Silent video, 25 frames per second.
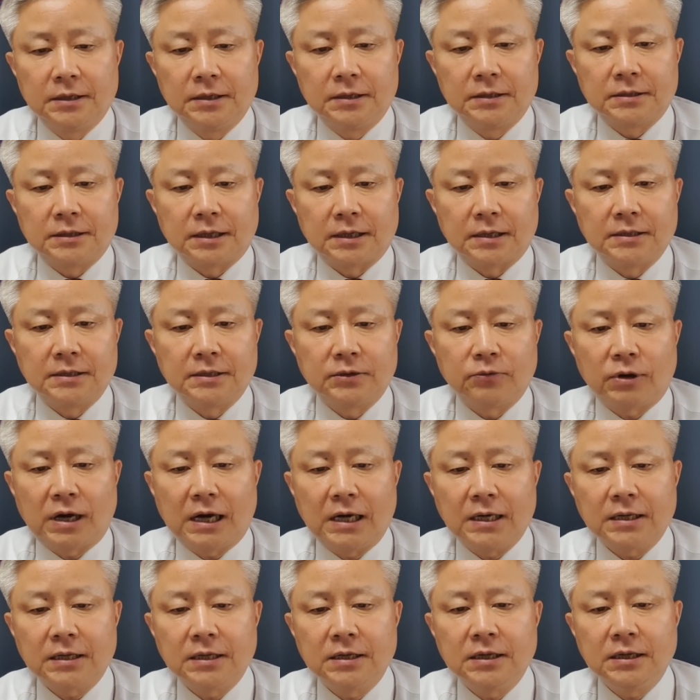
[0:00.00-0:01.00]
자, 이
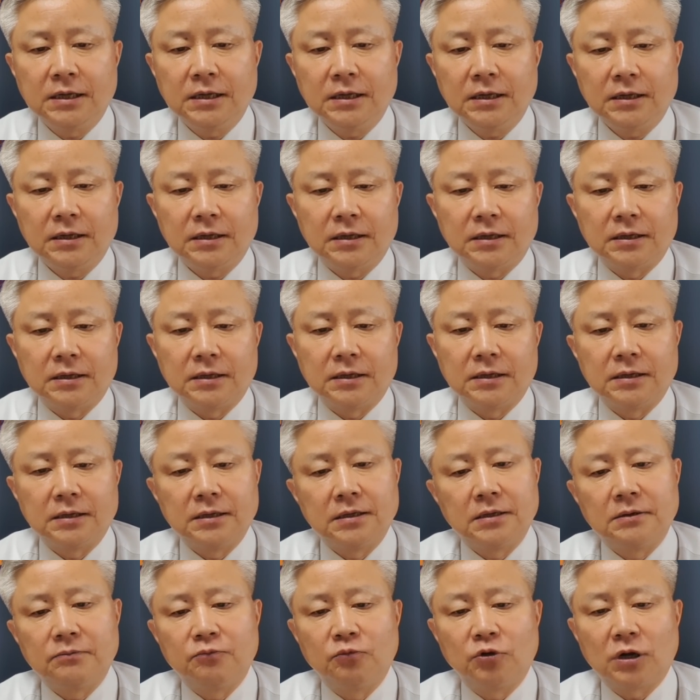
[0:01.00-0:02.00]
황희
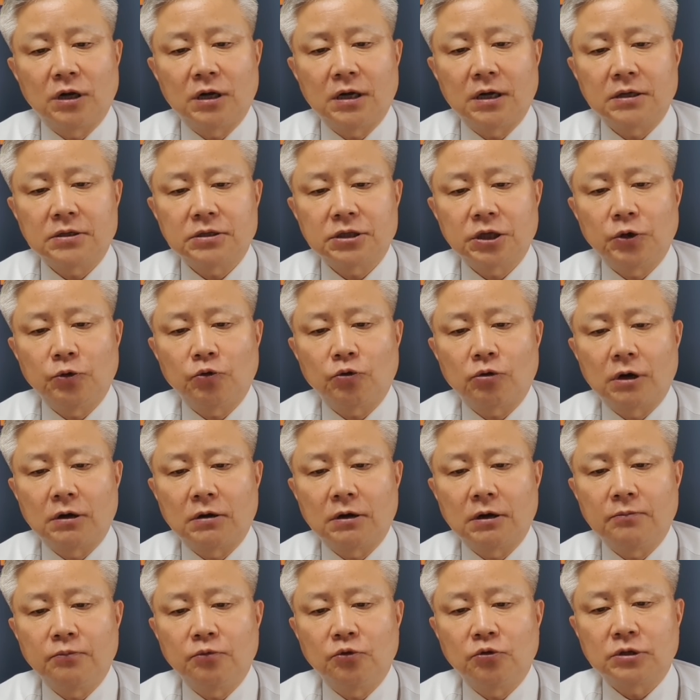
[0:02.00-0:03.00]
이
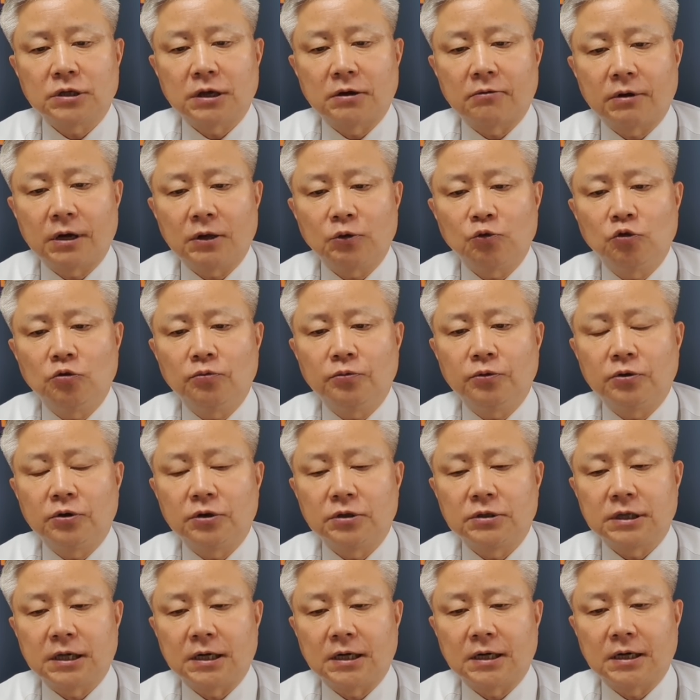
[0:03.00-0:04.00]
문화체육관광부 장관
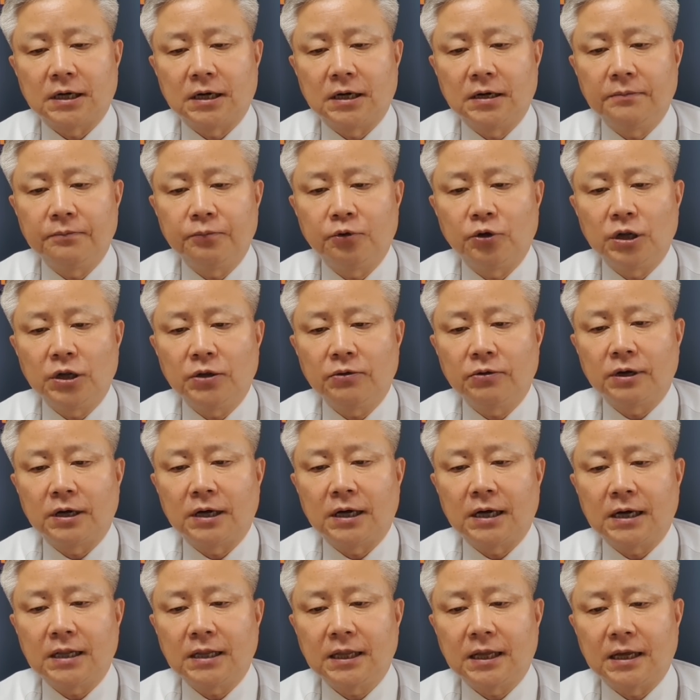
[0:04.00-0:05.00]
후보자가
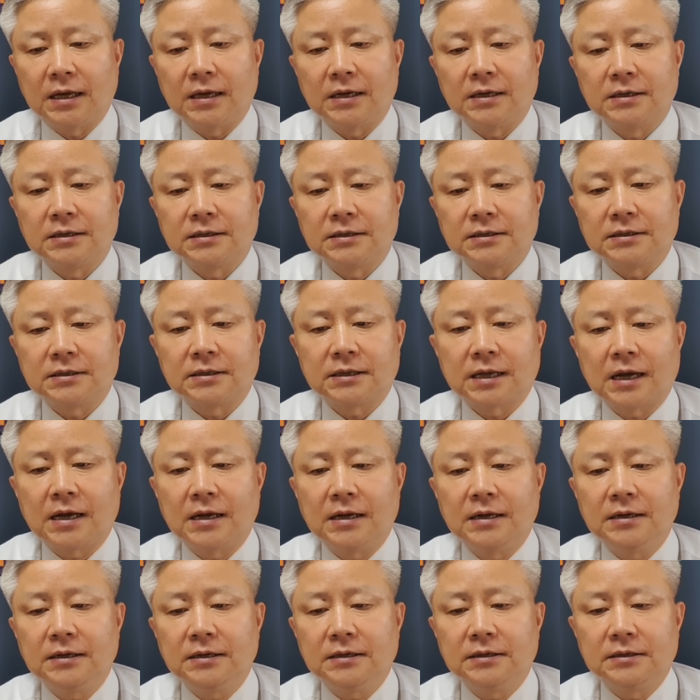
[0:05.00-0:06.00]
본인과 아내,
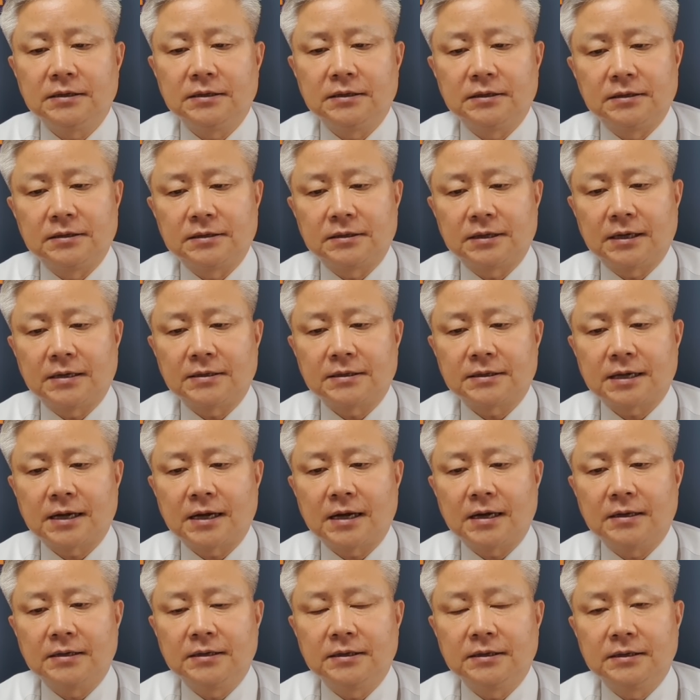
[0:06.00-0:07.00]
딸, 세
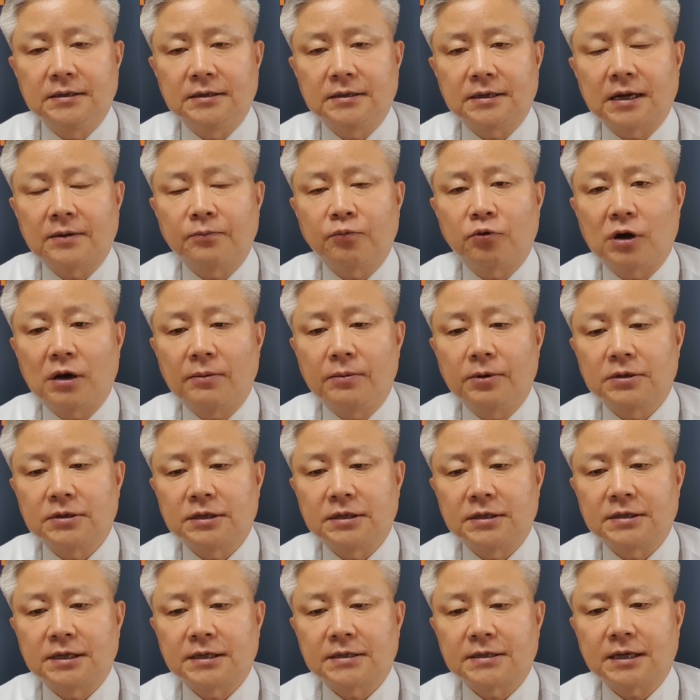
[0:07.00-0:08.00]
사, 이 딸
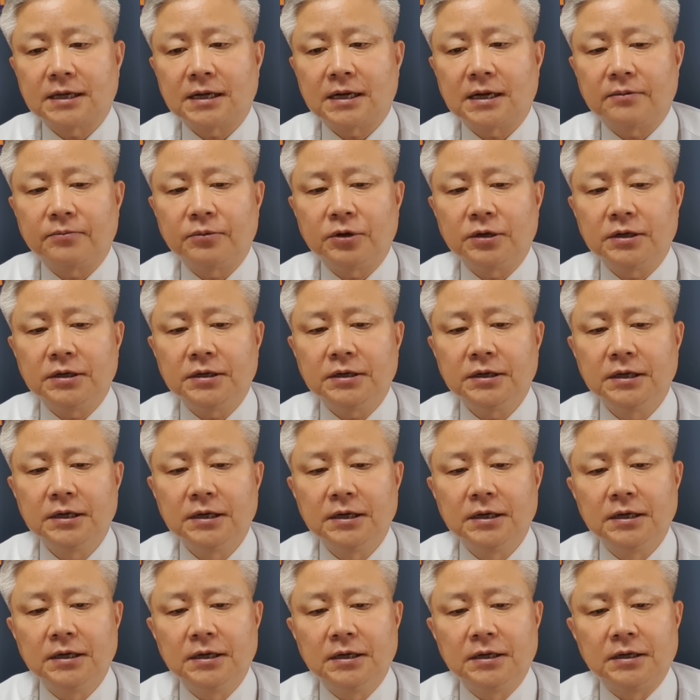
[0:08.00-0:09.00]
포함해서 이 세 사람의
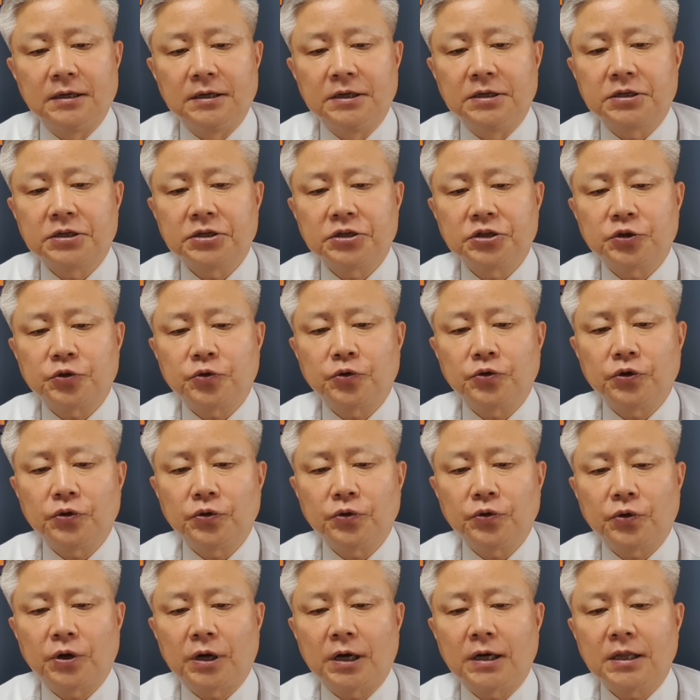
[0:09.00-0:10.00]

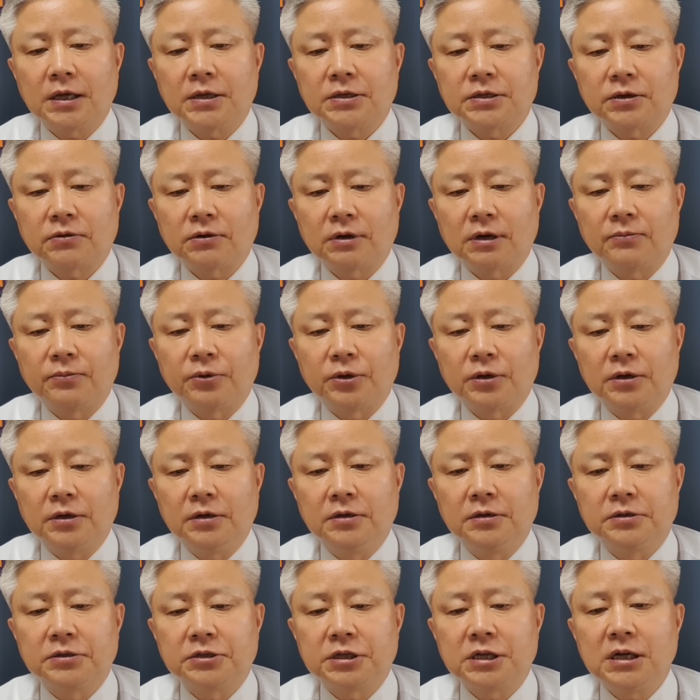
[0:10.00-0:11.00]
2019년도 한해
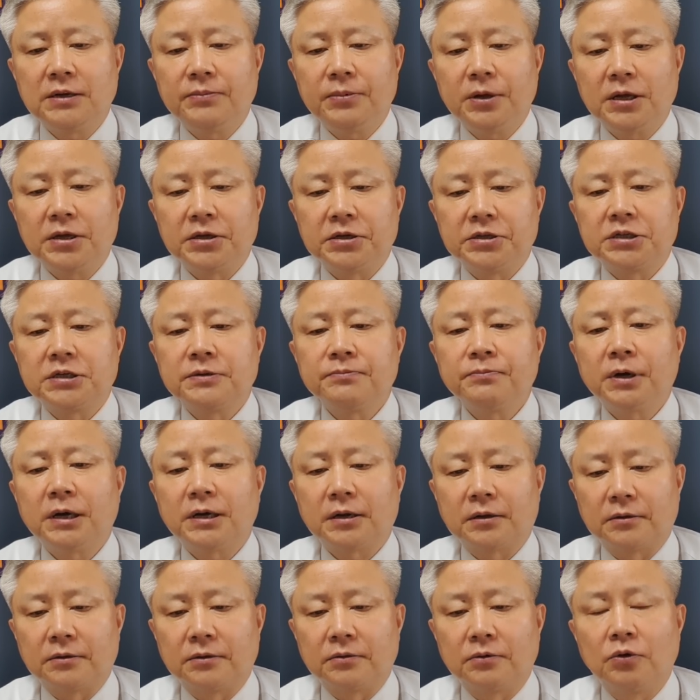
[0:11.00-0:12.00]
생활비를
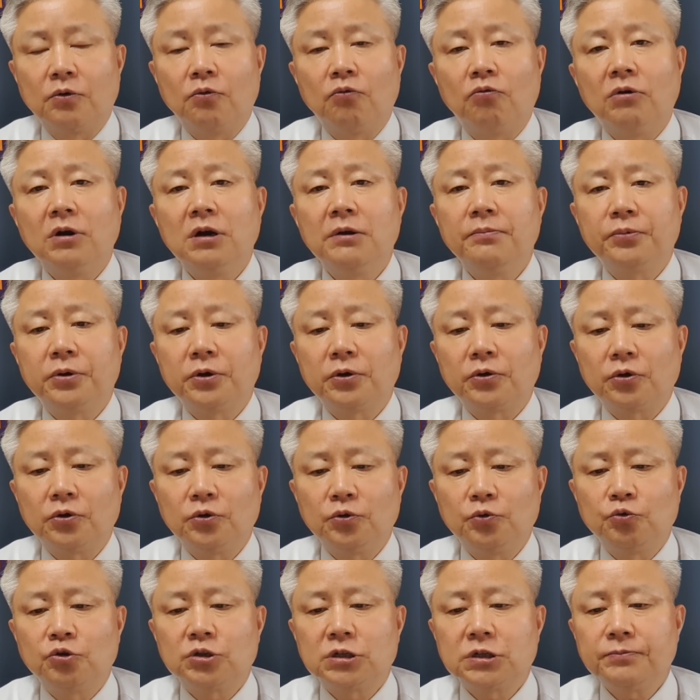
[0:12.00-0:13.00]
720만원, 월
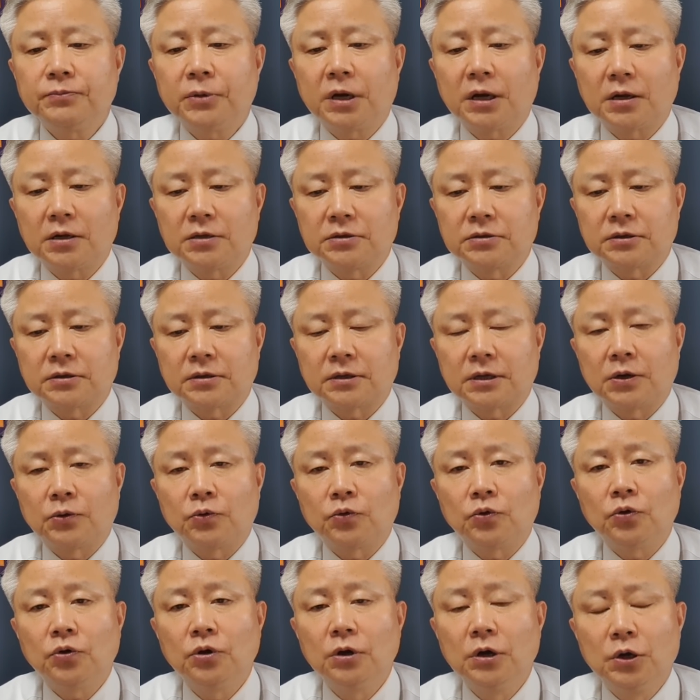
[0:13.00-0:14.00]
평균 60만원을
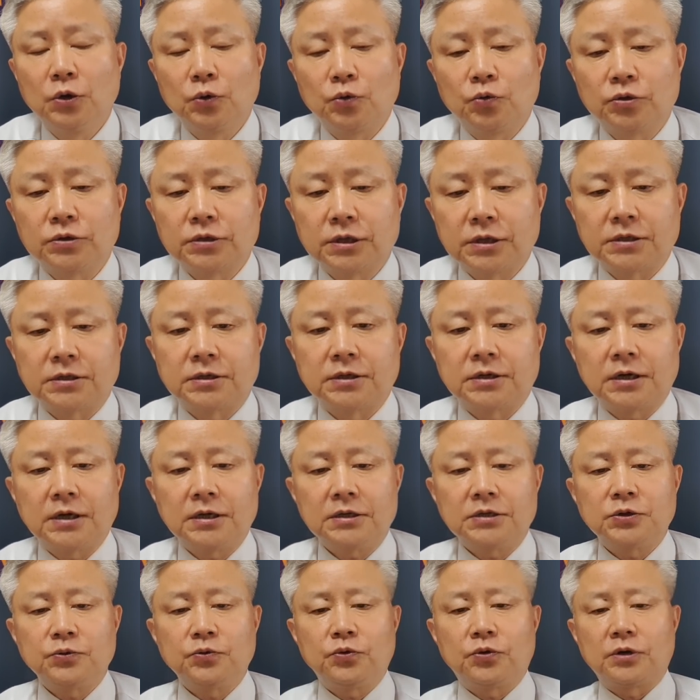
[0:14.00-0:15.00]
썼다고
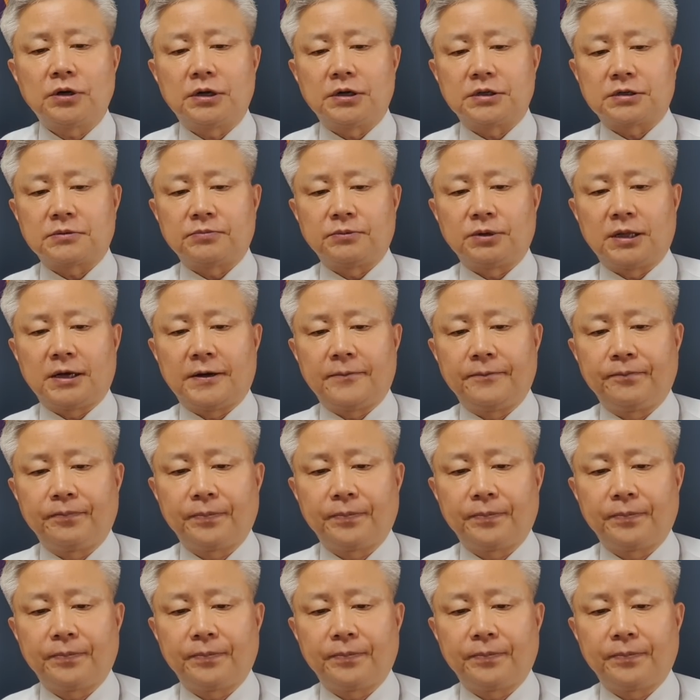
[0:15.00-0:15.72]
국세청에 신고를 했습니다.